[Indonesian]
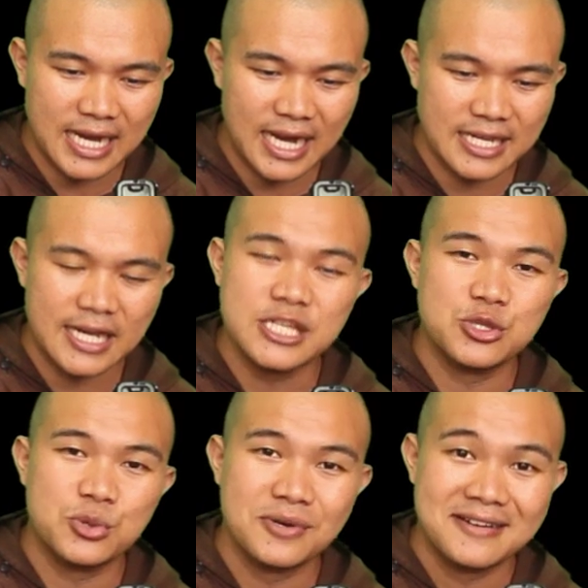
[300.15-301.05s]
cahaya
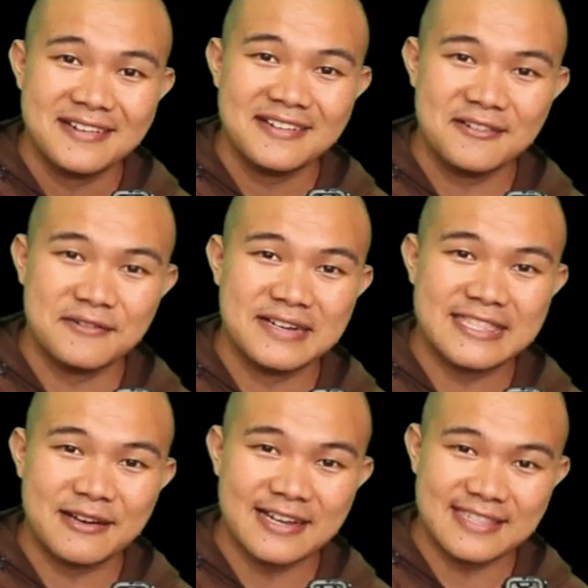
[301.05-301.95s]
itu. Oh,
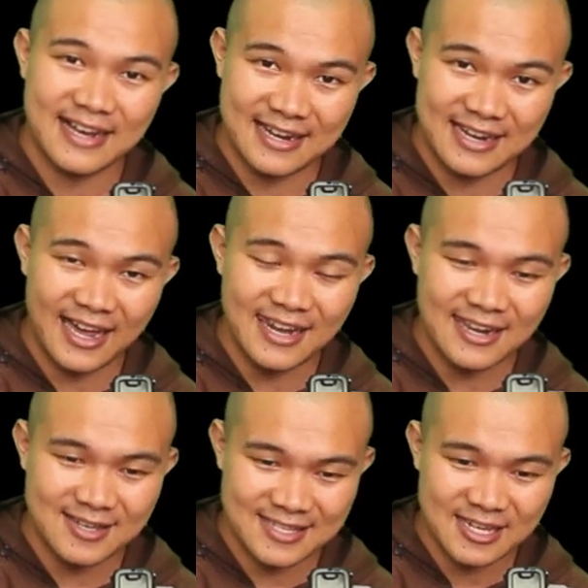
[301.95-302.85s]
kita katakan
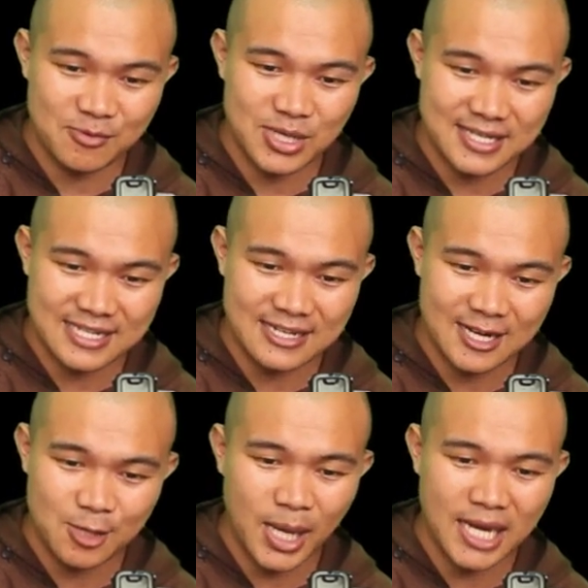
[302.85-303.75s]
Allah sedang
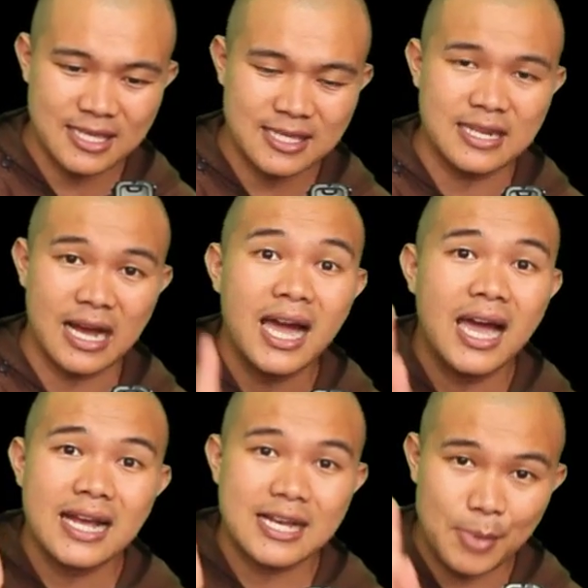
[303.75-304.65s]
bersinar. Kemarin tidak.
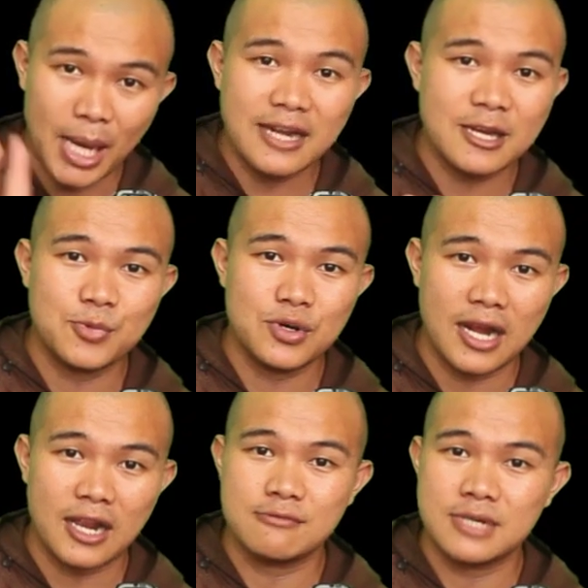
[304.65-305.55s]
Kemarin pun
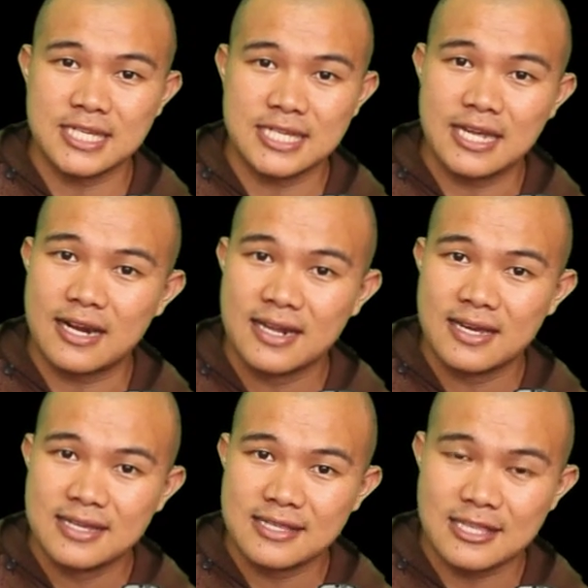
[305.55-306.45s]
Allah bersinar.
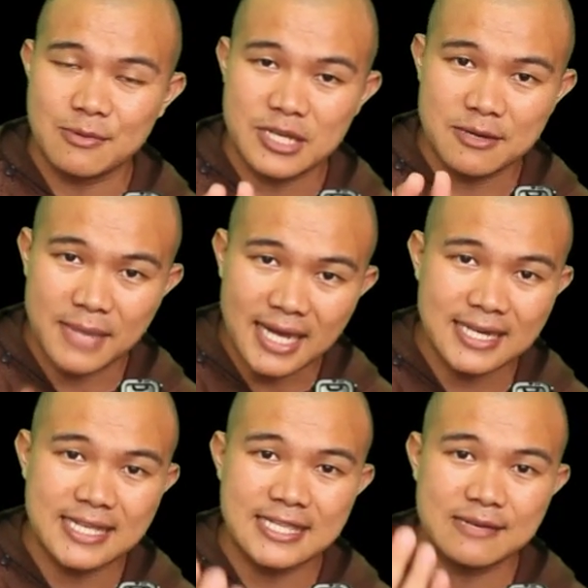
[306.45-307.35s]
Tetapi
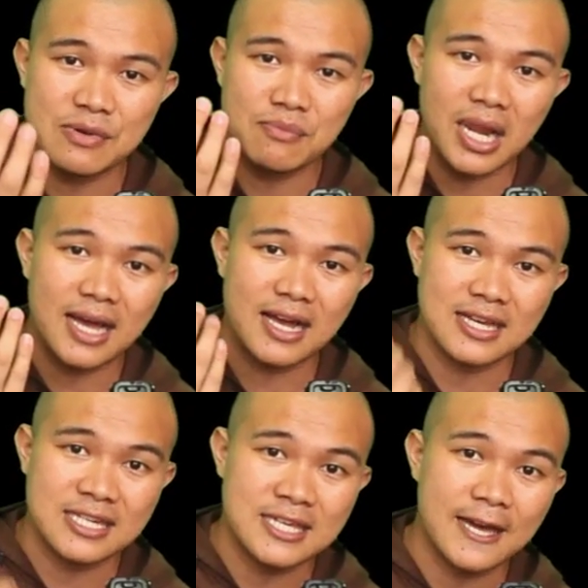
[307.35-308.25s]
kemarin kita
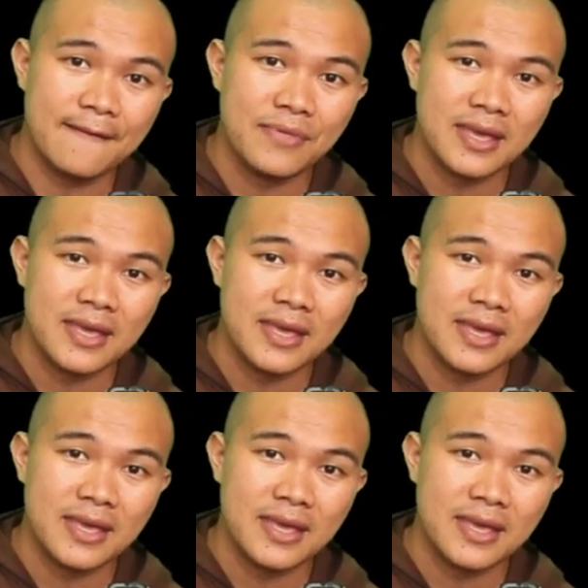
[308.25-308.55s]
membelakangi dia.